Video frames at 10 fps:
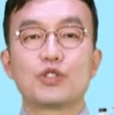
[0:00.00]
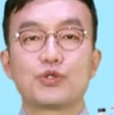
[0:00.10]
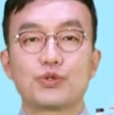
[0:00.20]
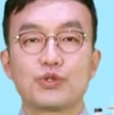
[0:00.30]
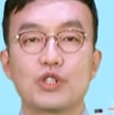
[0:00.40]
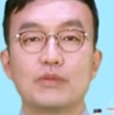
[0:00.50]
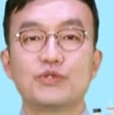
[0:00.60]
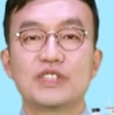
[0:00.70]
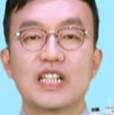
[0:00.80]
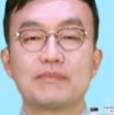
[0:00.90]
중국어
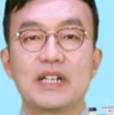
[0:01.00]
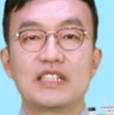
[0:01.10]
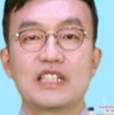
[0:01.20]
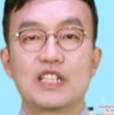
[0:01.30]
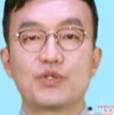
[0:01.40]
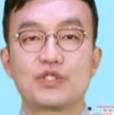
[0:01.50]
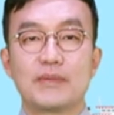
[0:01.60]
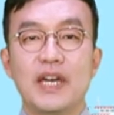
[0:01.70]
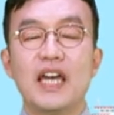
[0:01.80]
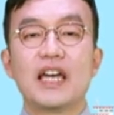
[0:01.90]
문장 만들기
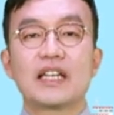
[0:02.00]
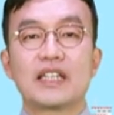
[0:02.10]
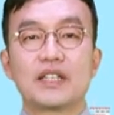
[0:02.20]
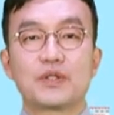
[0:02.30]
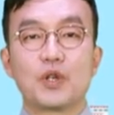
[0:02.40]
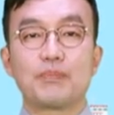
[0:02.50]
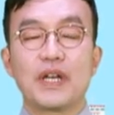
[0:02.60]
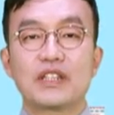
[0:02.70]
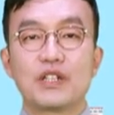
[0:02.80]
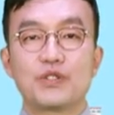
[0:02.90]
중점의 기초
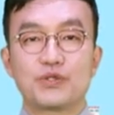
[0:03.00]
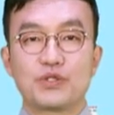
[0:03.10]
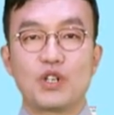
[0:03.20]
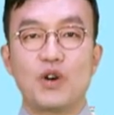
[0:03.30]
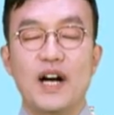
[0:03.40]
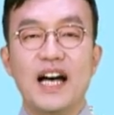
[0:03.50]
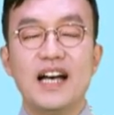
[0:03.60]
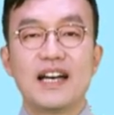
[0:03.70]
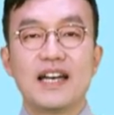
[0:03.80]
패턴 중국어와